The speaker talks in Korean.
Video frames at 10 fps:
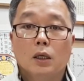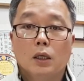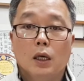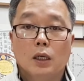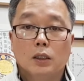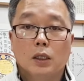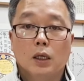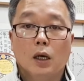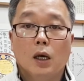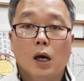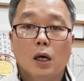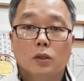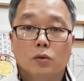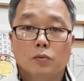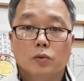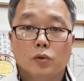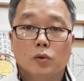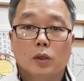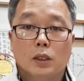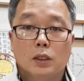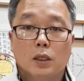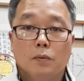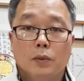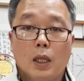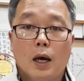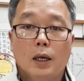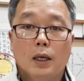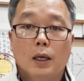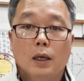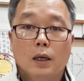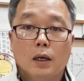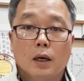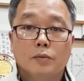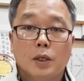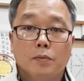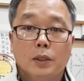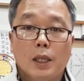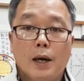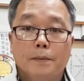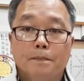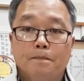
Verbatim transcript: 이해하시기가 좀 수월하실 겁니다. 감사합니다.